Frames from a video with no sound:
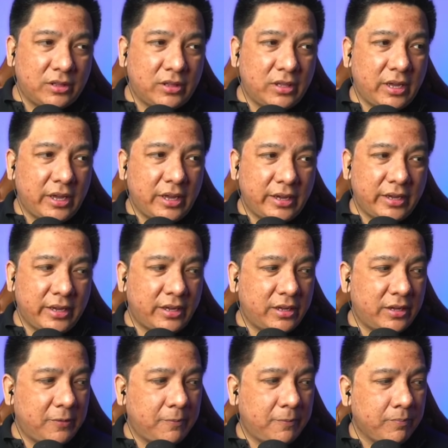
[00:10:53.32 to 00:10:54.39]

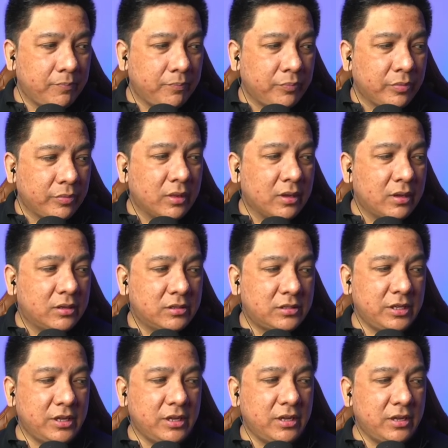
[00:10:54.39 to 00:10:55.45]
eh,
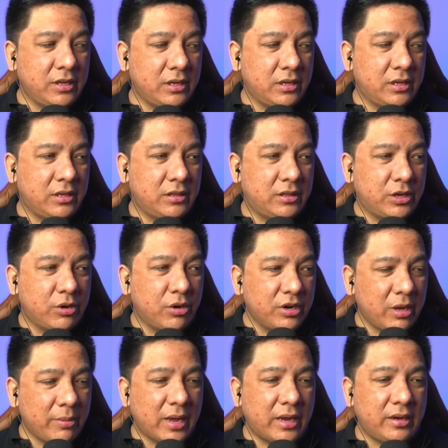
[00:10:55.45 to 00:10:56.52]
si Digong
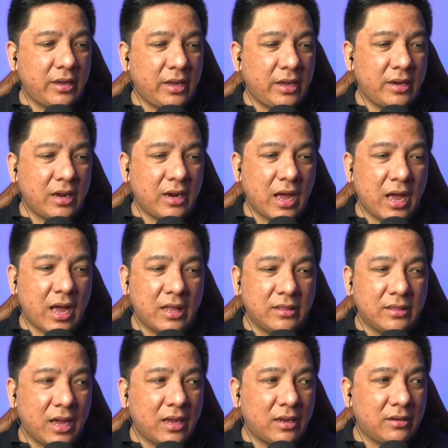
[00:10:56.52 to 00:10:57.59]
naman, eh,
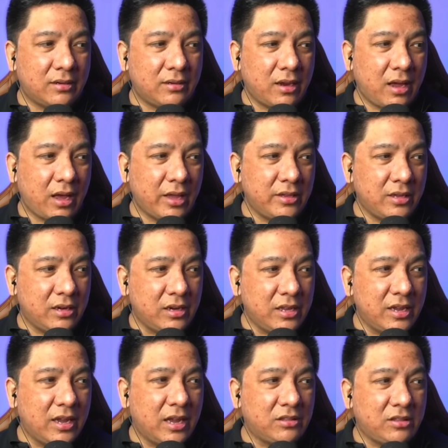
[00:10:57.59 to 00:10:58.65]
naghahanda ng kanyang
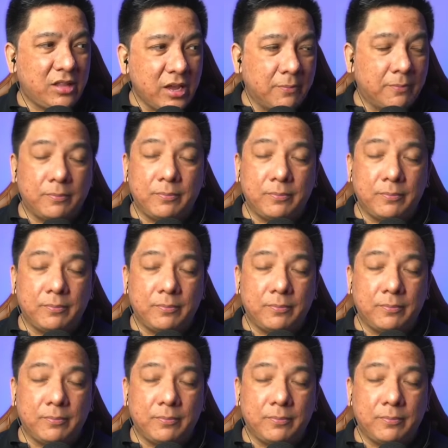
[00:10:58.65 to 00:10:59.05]
legal team